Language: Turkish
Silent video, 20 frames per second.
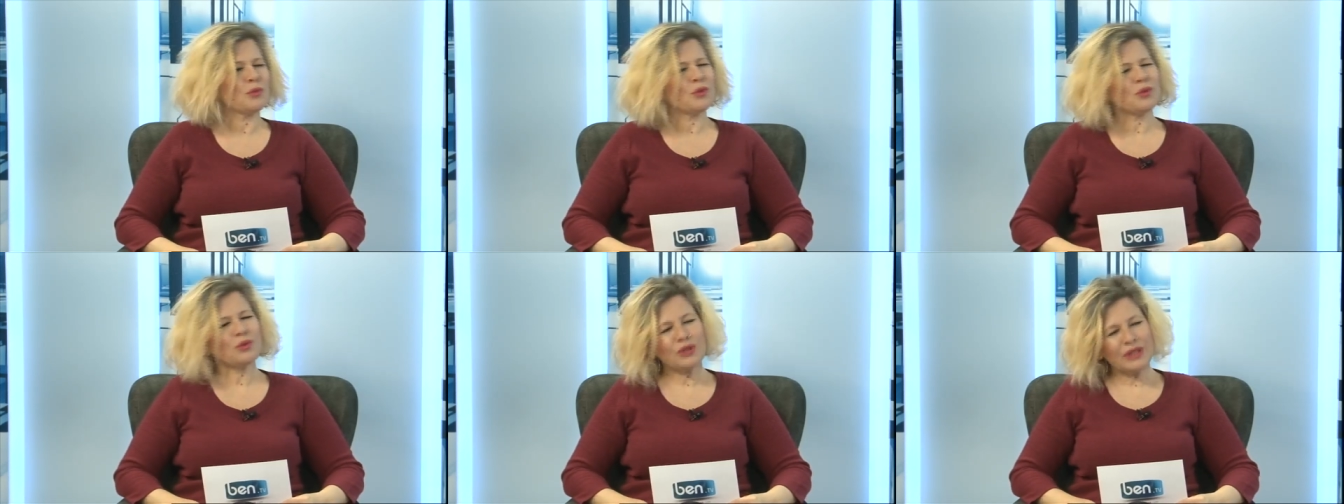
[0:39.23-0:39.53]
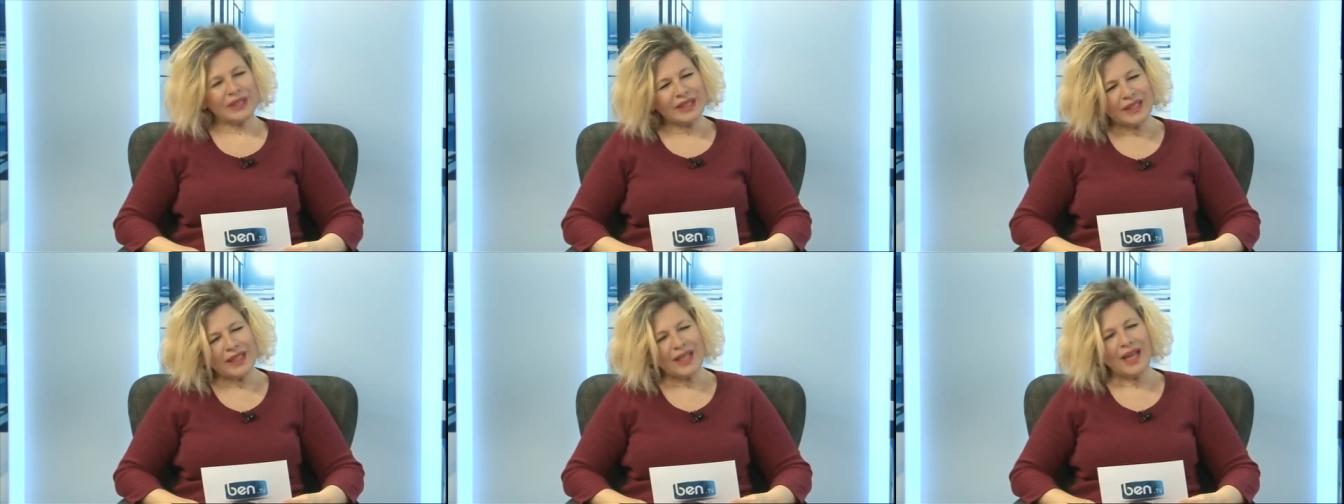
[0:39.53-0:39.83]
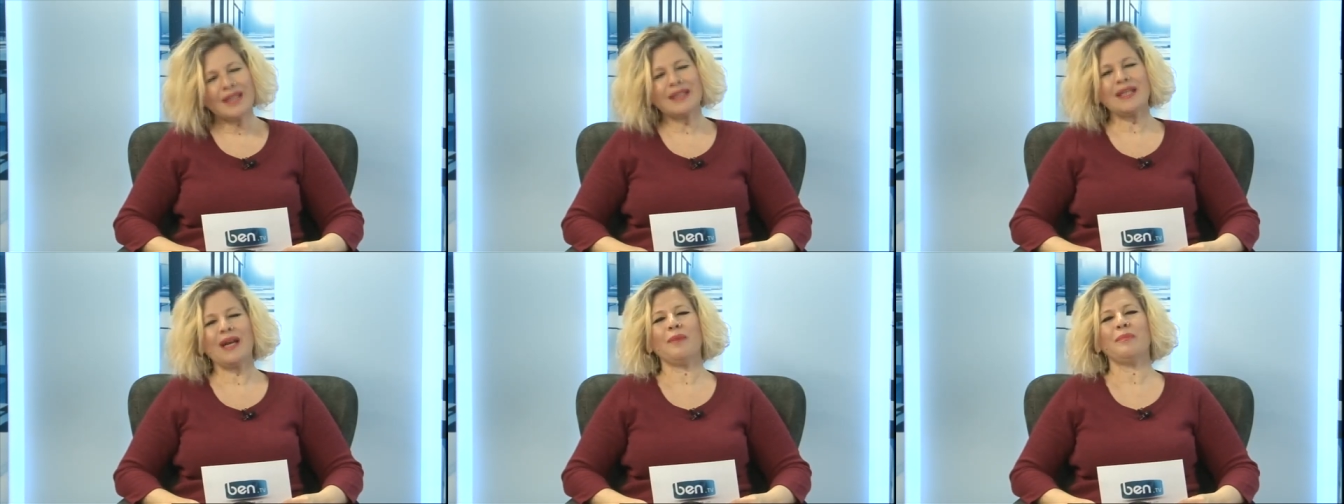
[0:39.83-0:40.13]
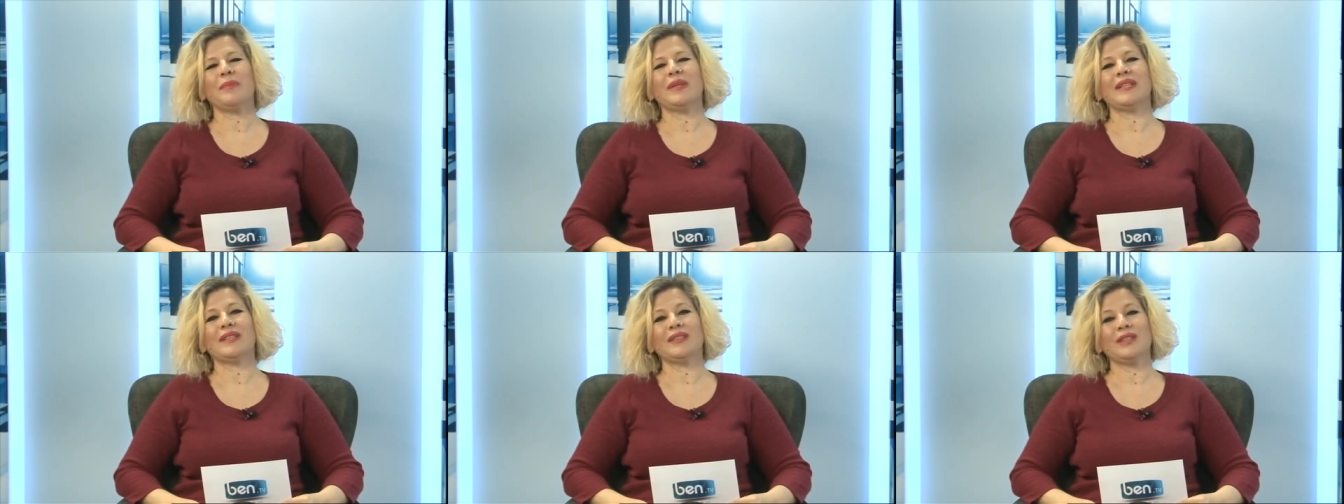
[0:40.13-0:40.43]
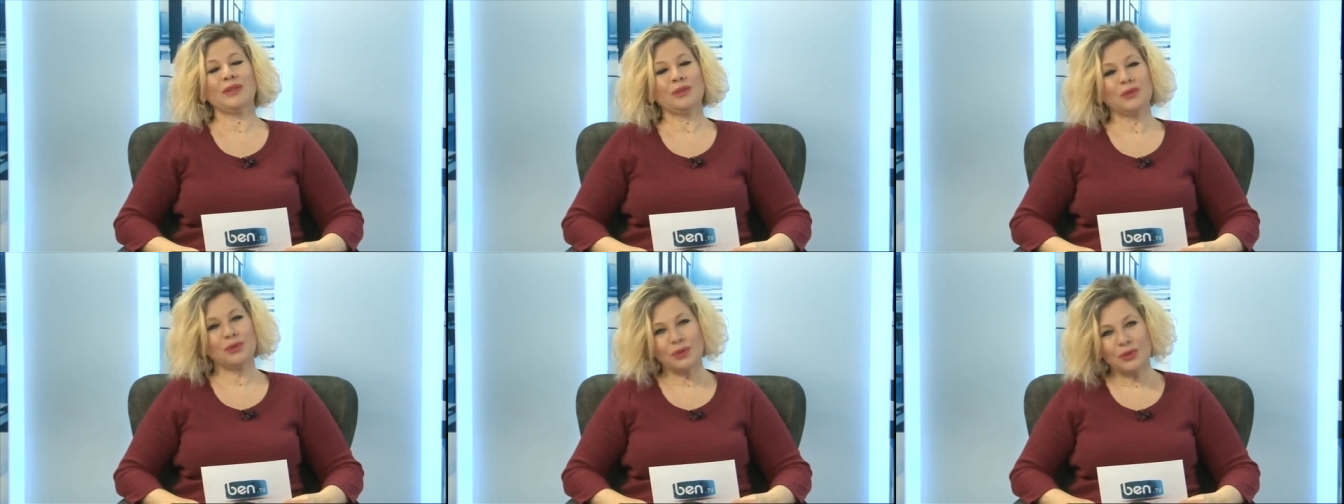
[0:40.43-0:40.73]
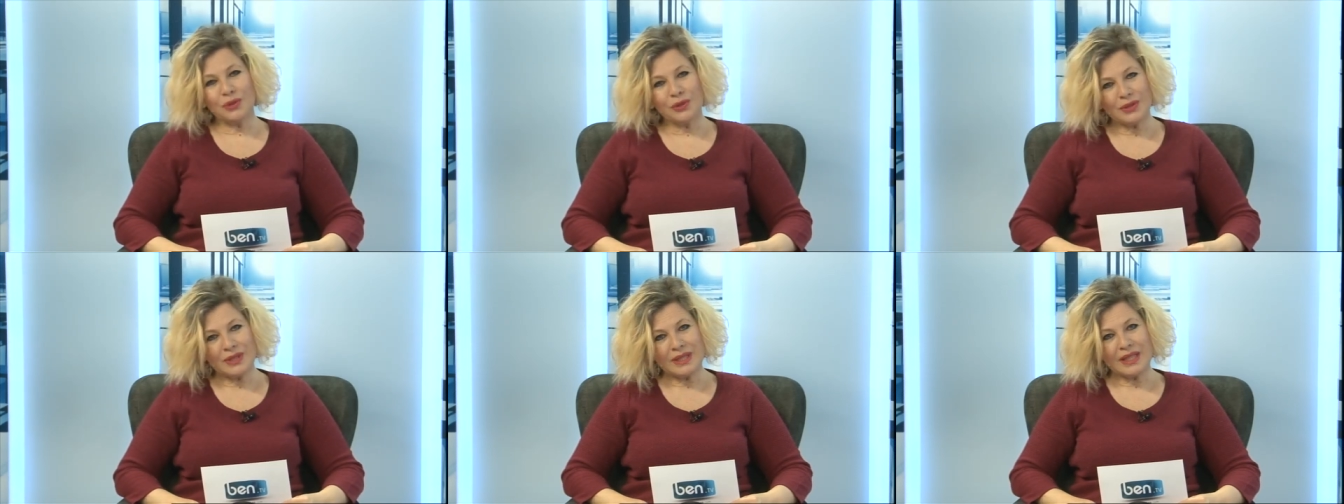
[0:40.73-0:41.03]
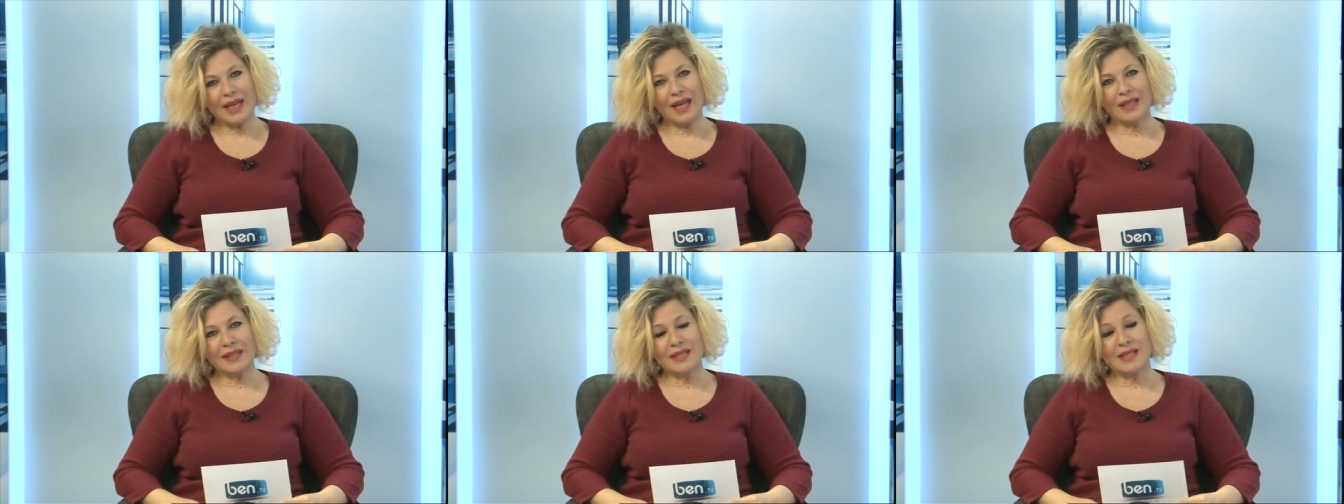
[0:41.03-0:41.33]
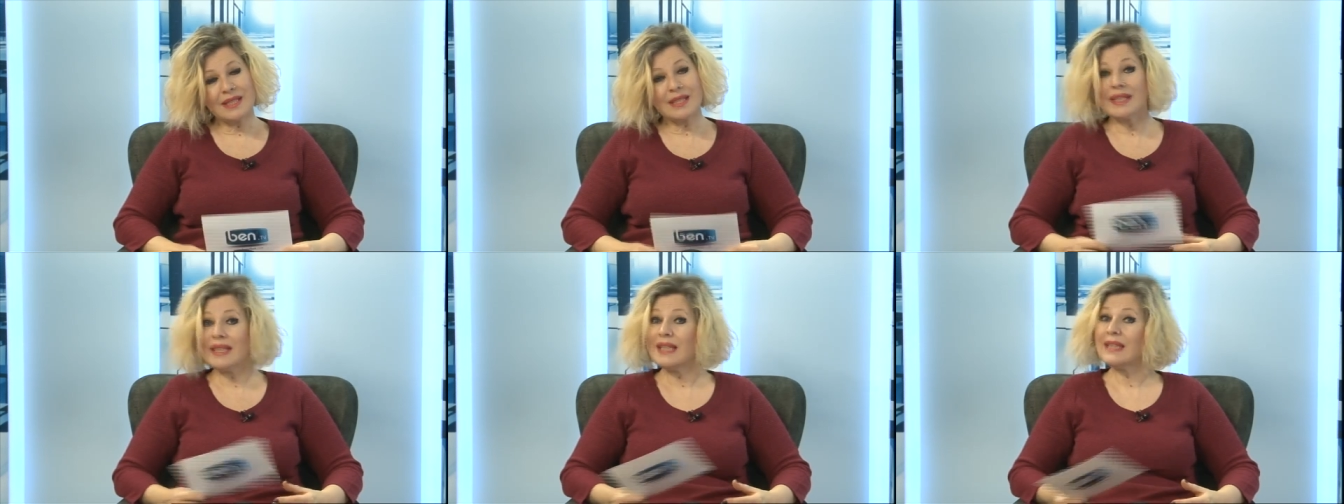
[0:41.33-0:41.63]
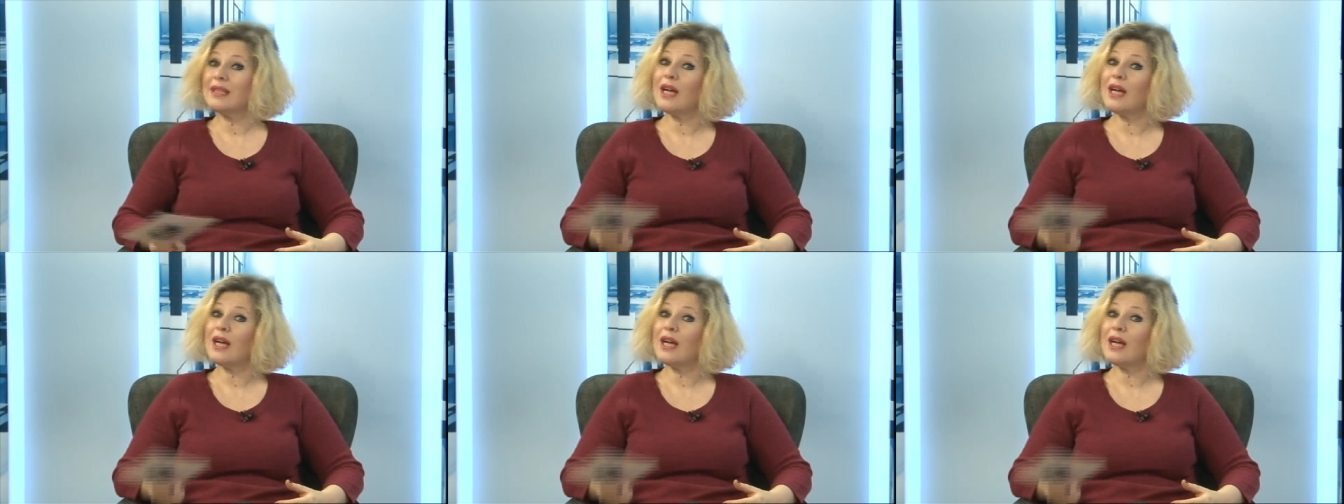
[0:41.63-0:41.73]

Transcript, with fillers: Uzun yıllardan beri tanışıyoruz kendisiyle.